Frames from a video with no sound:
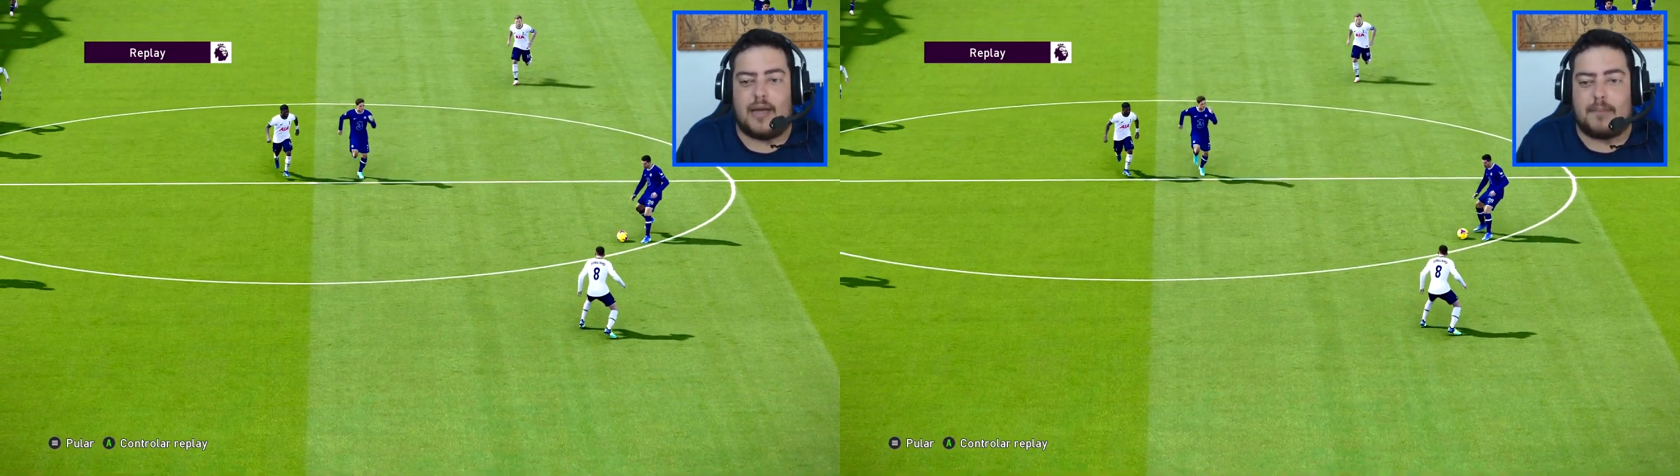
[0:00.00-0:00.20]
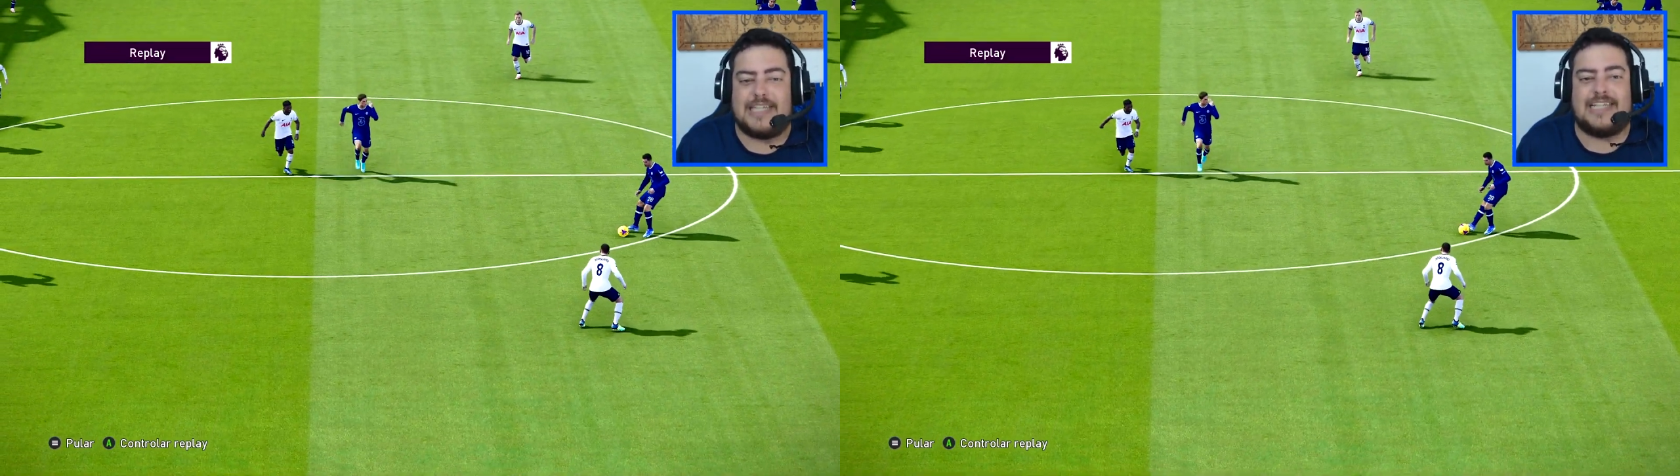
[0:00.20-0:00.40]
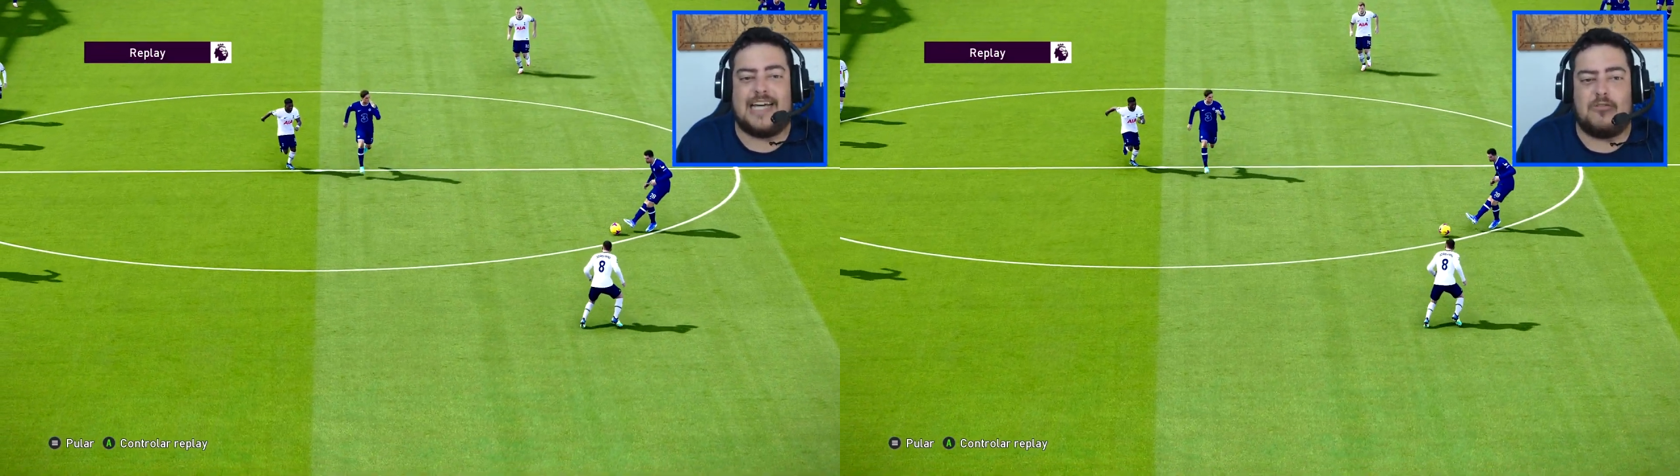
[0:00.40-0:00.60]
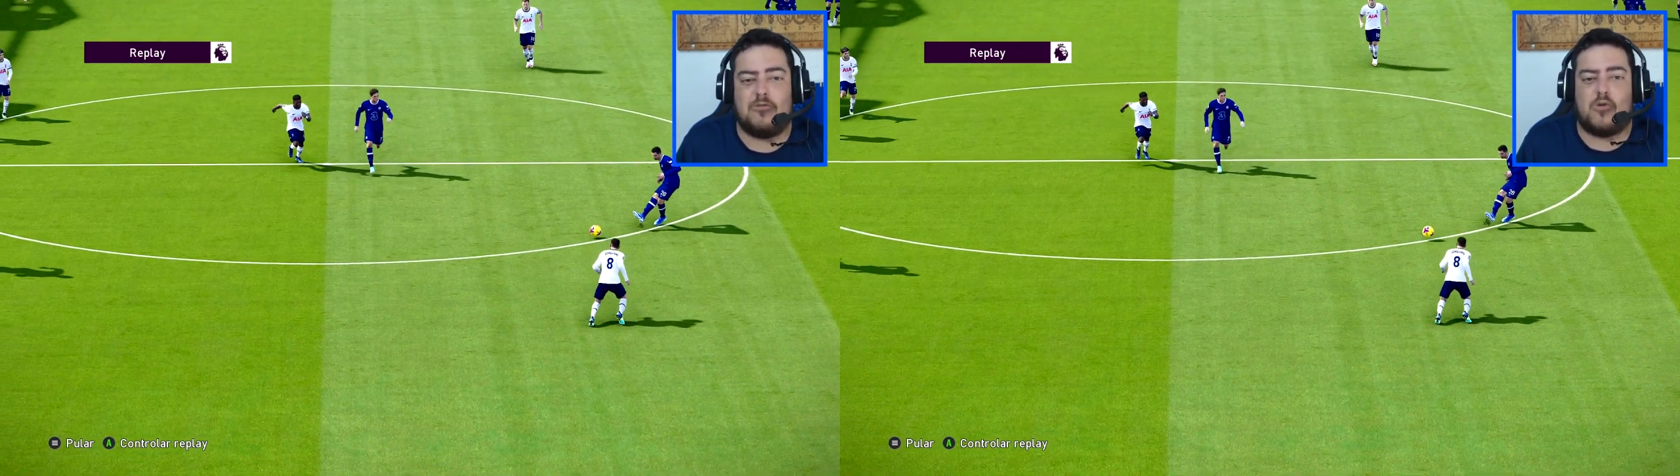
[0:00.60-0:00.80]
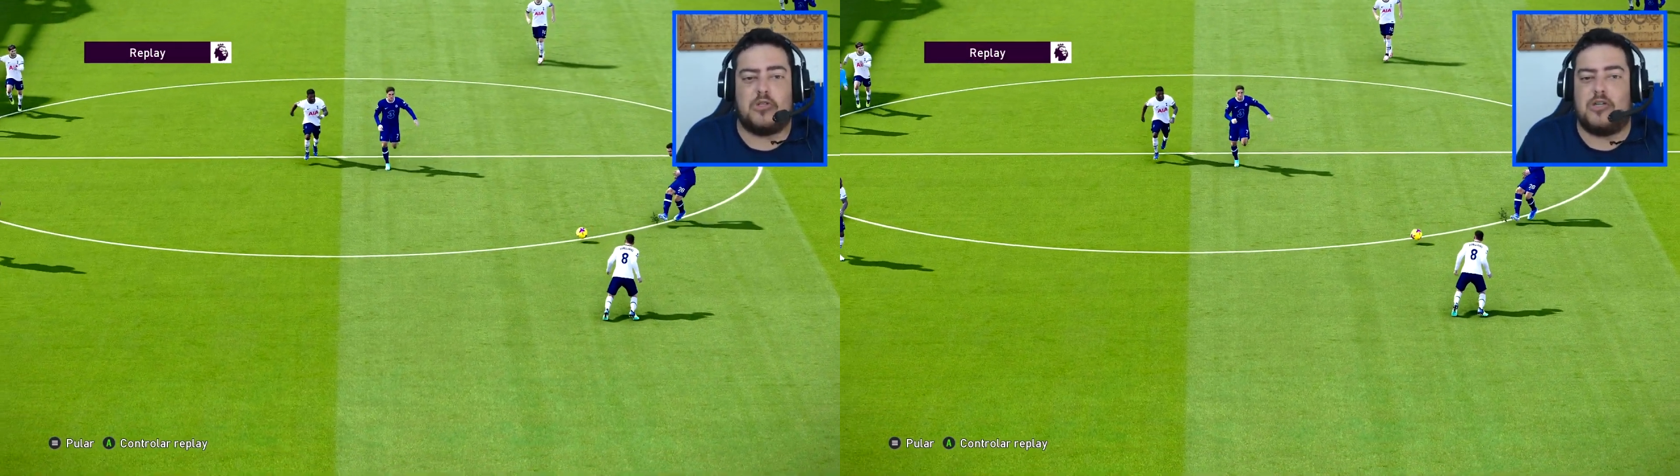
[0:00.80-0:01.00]
tá precisando
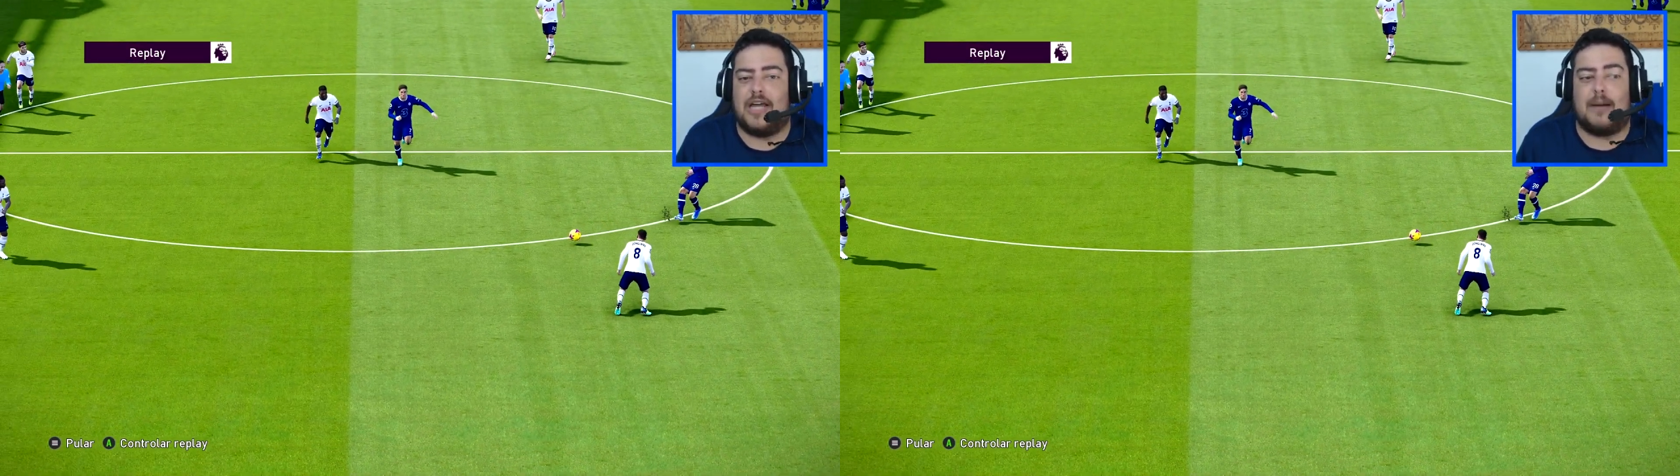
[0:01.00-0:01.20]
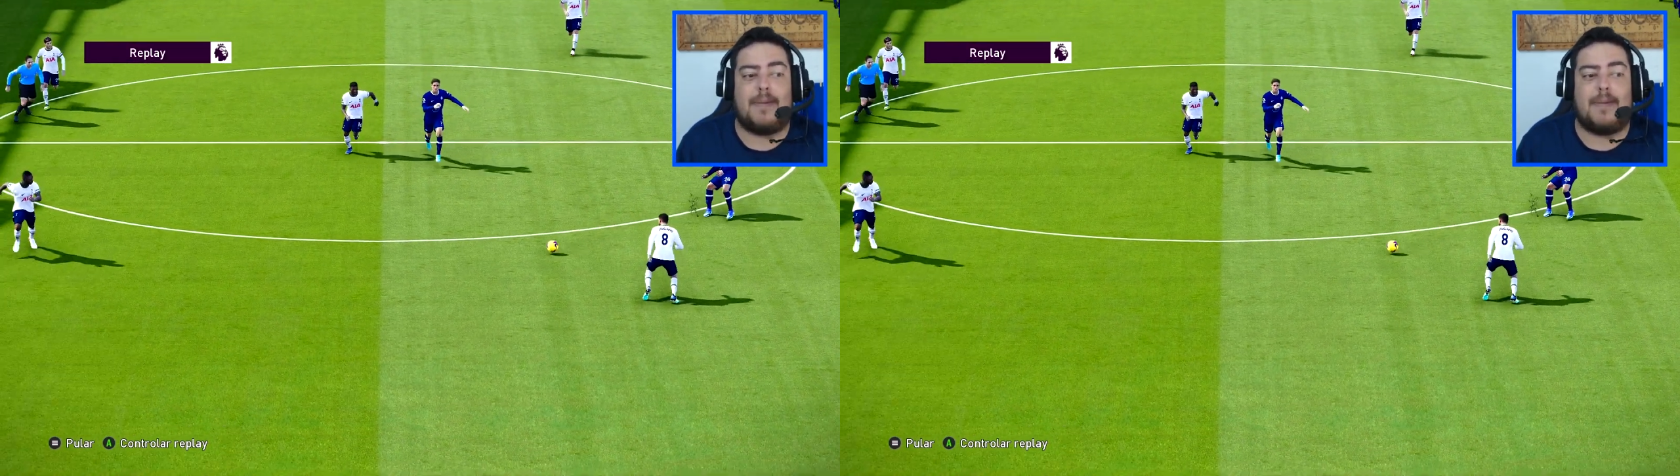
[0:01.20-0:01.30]
de um golzinho,